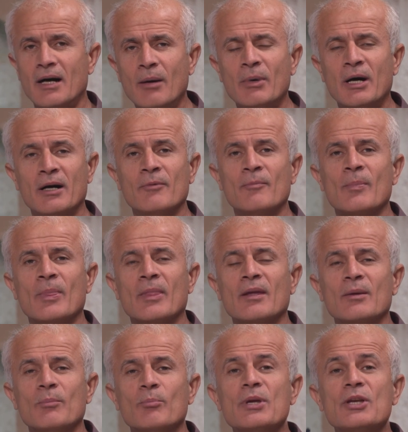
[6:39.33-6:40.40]
Ama
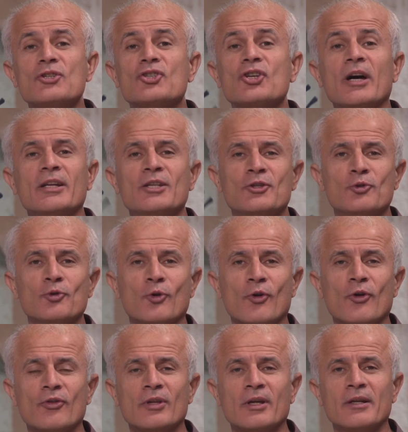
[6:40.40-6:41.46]
bir can istiyor
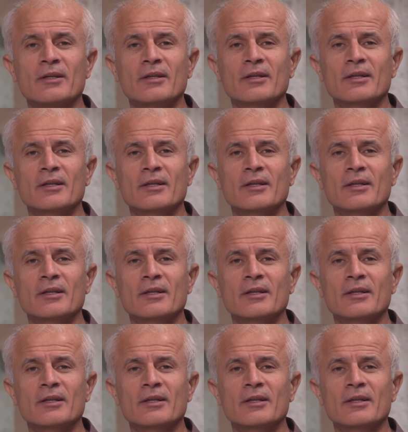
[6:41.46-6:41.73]
ondan.